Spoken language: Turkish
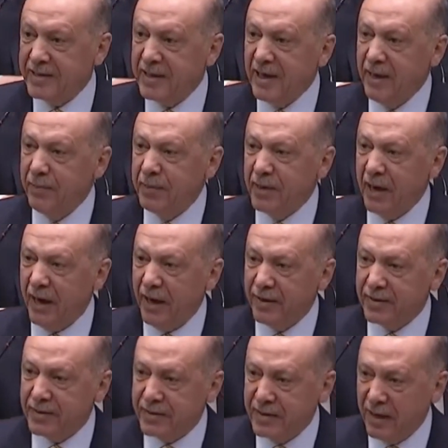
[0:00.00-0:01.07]
asil bir
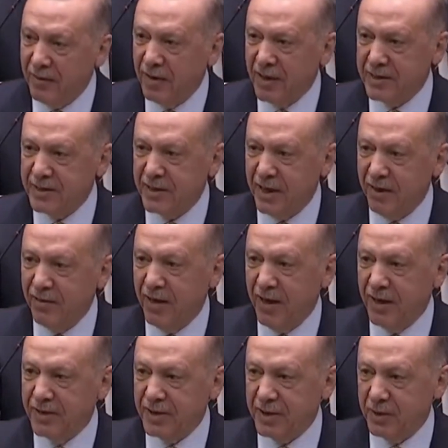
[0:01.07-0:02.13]
devletin
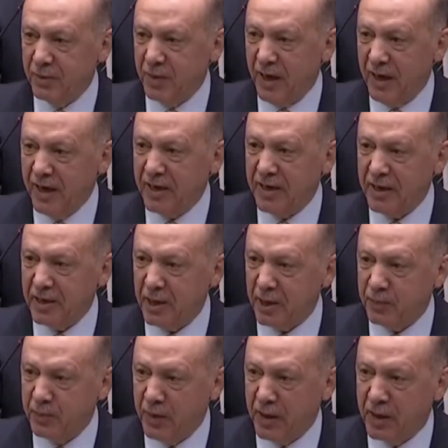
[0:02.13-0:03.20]
evladı gibi hareket
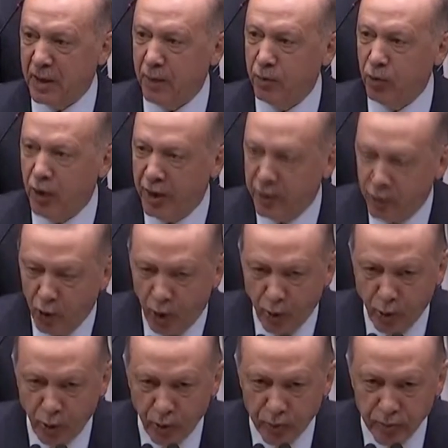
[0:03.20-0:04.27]
etmeyi kabul
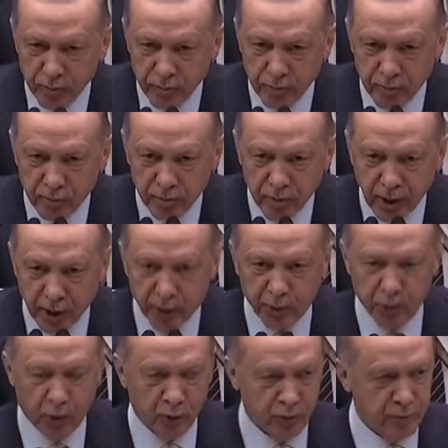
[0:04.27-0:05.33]
ediyor mu?
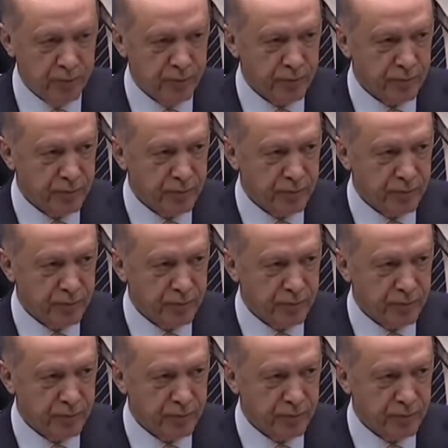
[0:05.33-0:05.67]
Etmiyor.